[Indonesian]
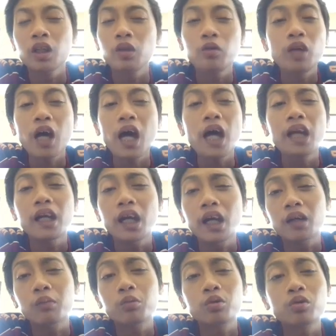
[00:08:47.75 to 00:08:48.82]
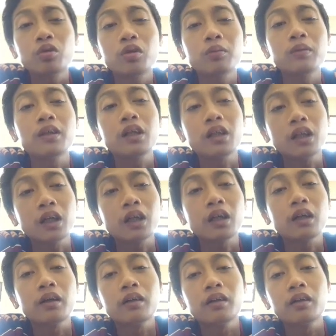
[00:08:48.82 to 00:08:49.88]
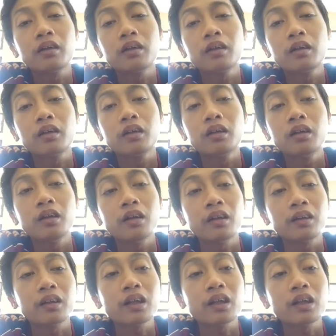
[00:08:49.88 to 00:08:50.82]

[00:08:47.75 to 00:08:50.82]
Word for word: tidak ada ada muncul di pencarian entah